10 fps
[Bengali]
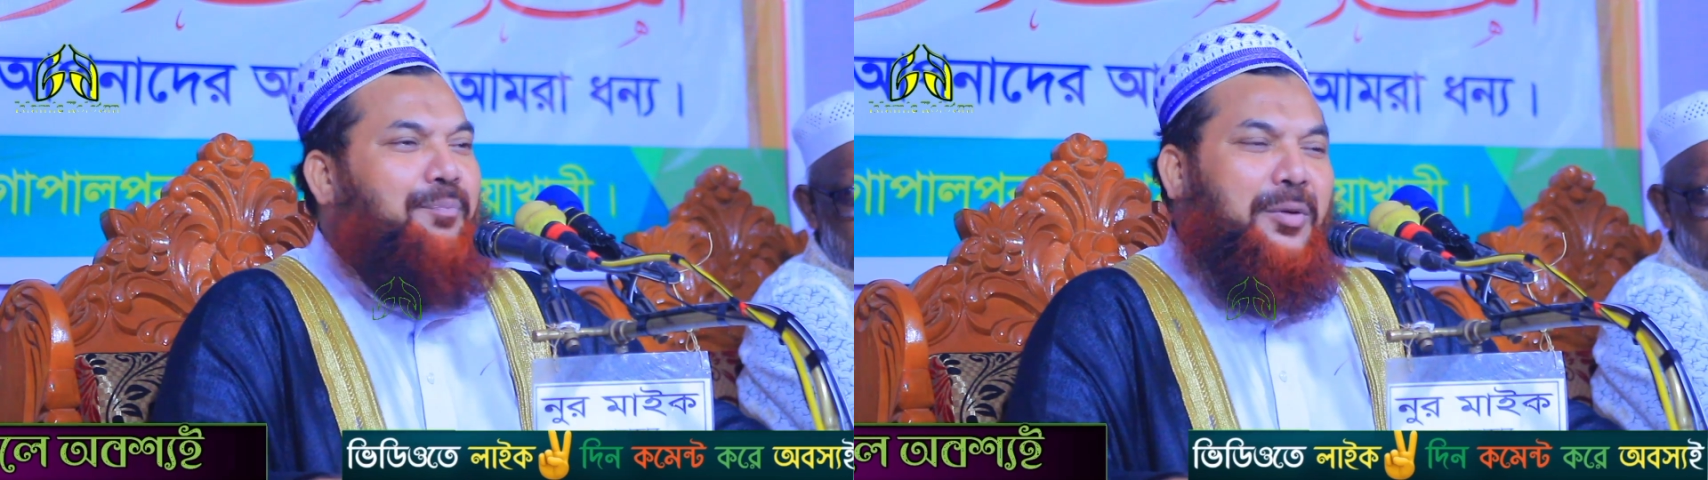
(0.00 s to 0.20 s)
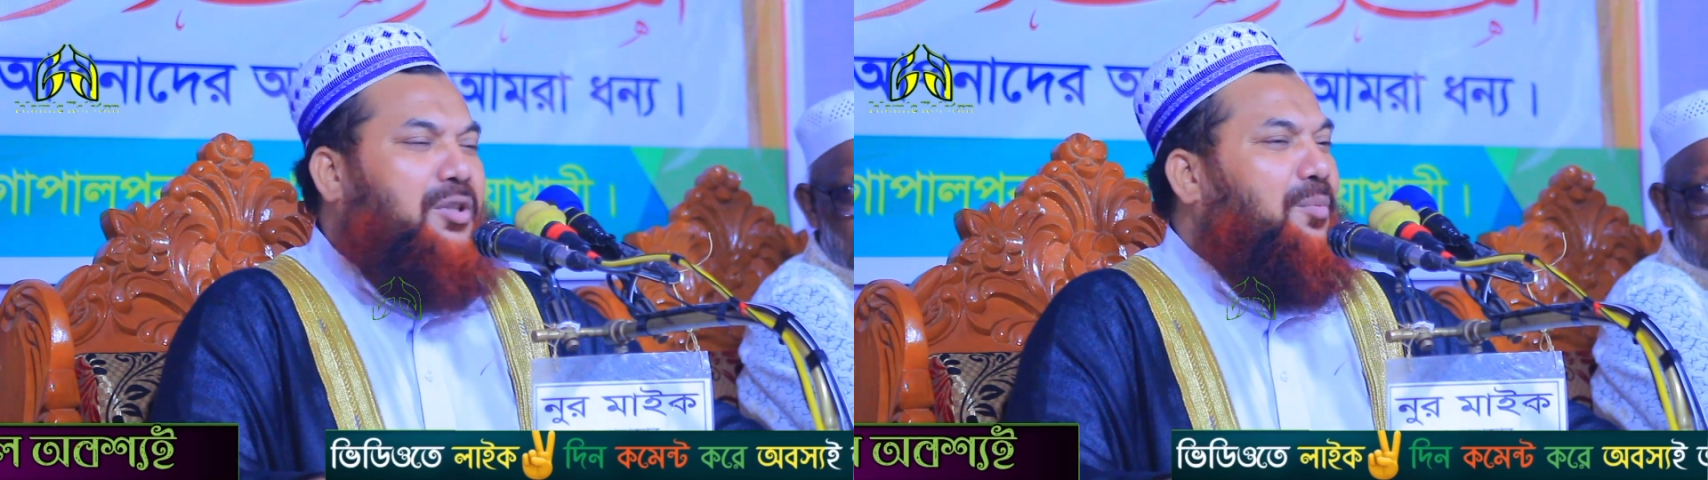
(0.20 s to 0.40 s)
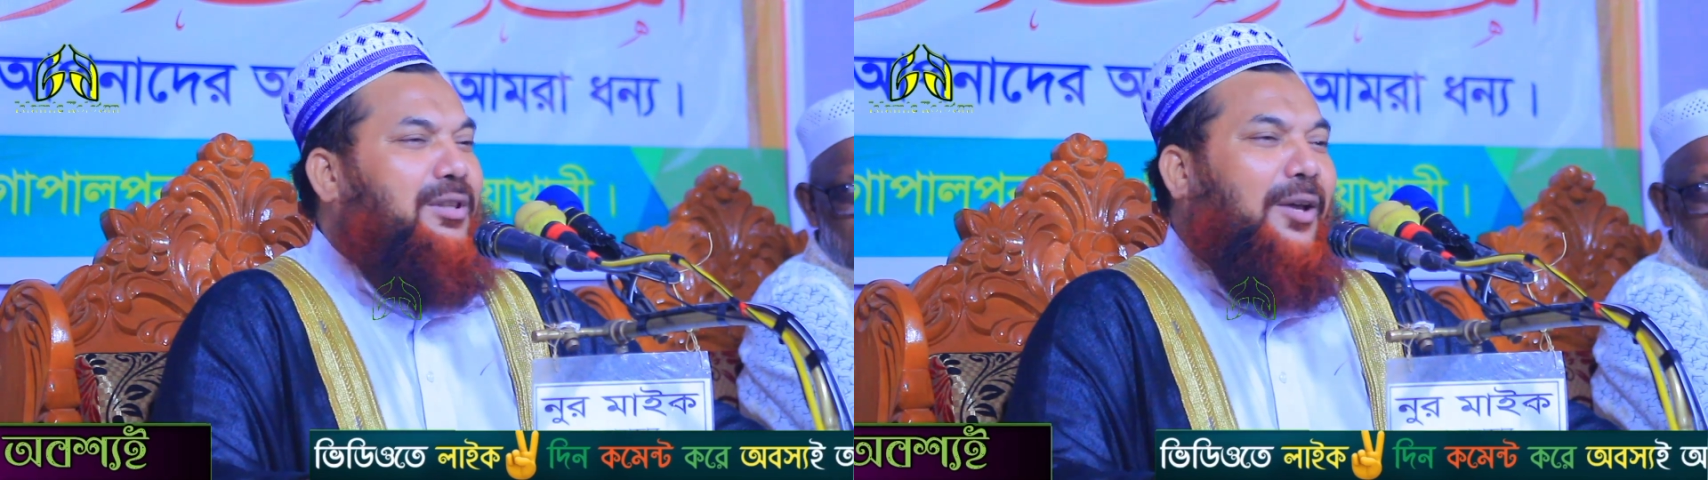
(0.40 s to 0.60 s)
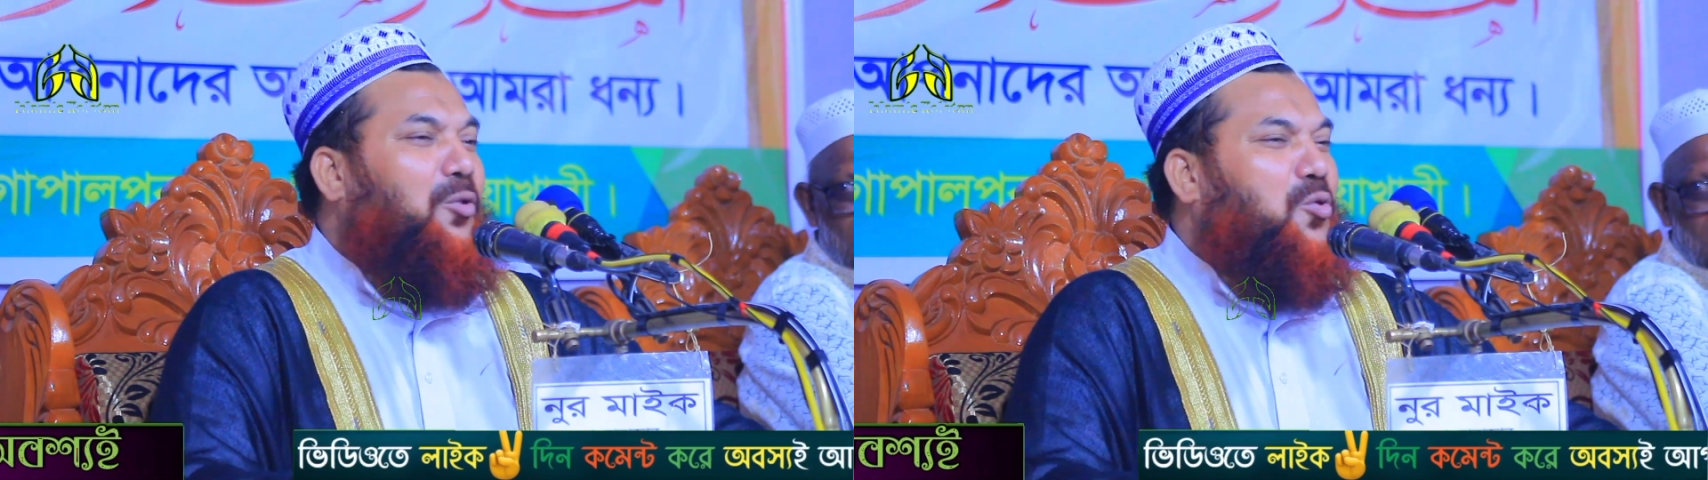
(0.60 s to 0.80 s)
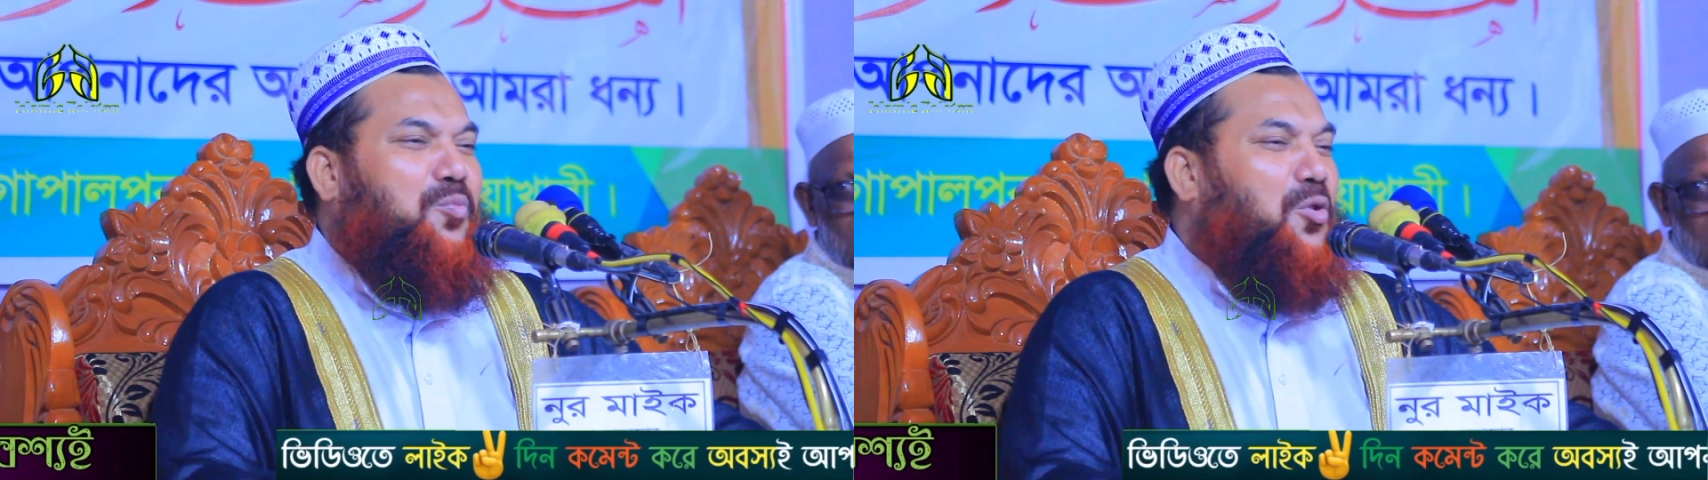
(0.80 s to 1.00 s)
পৃথিবীতে
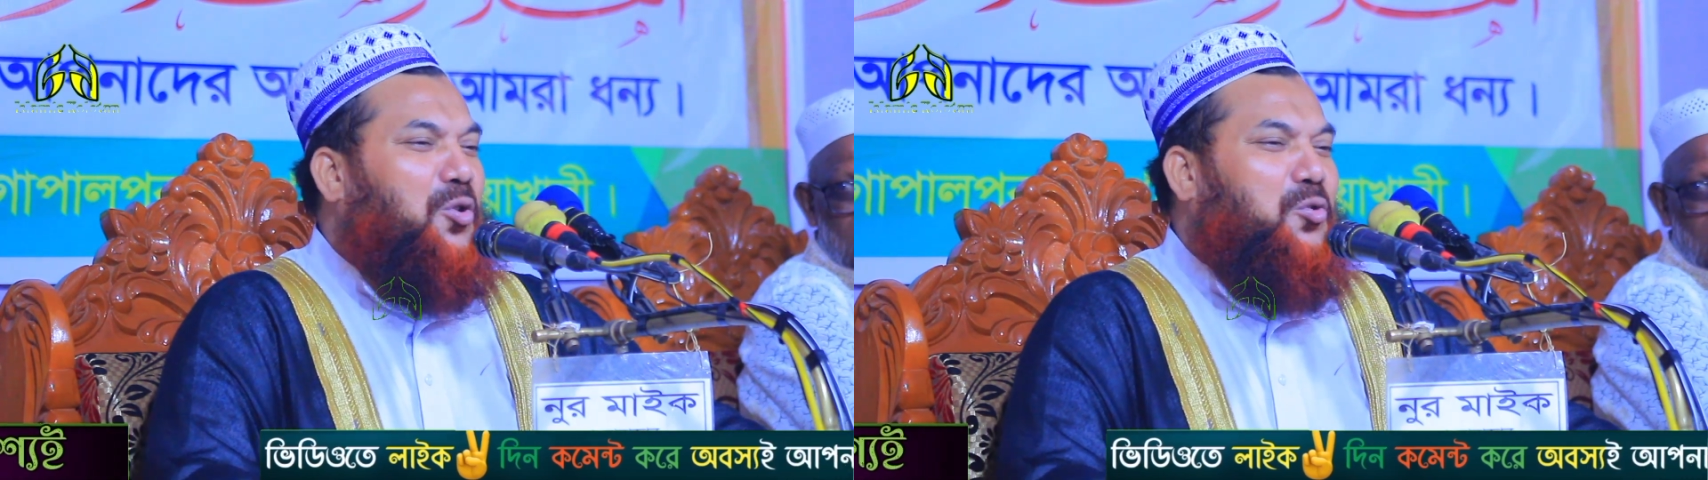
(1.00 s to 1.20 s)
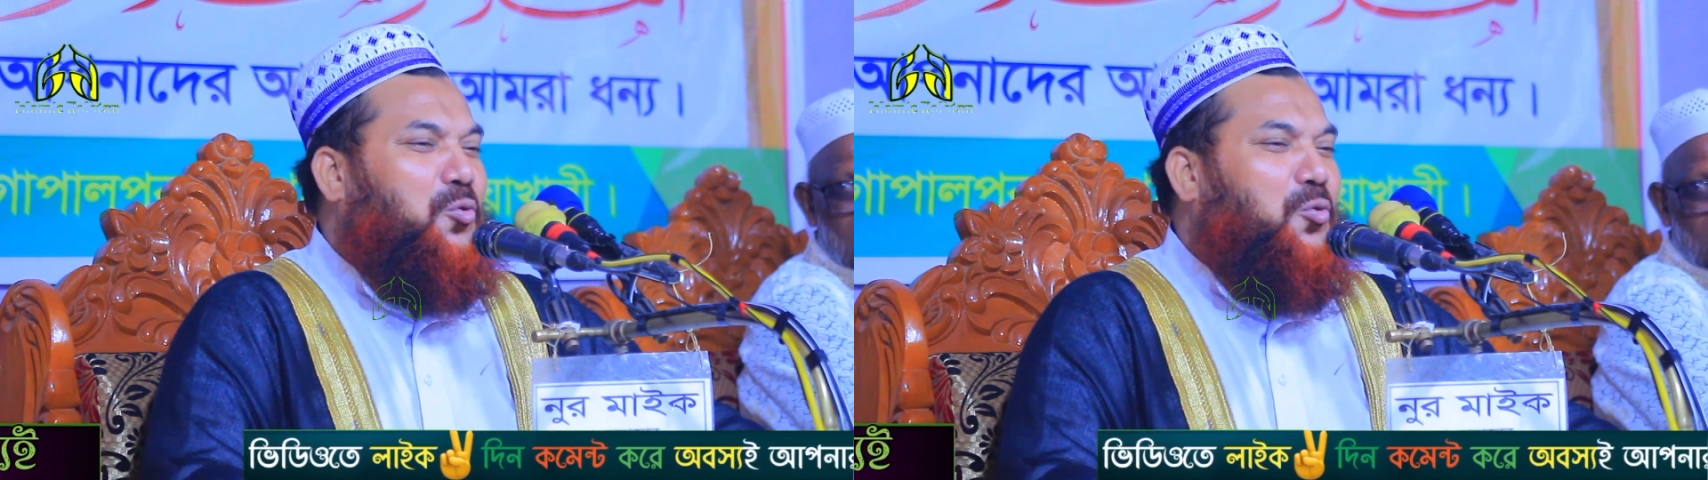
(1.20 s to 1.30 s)
এরকম কোনো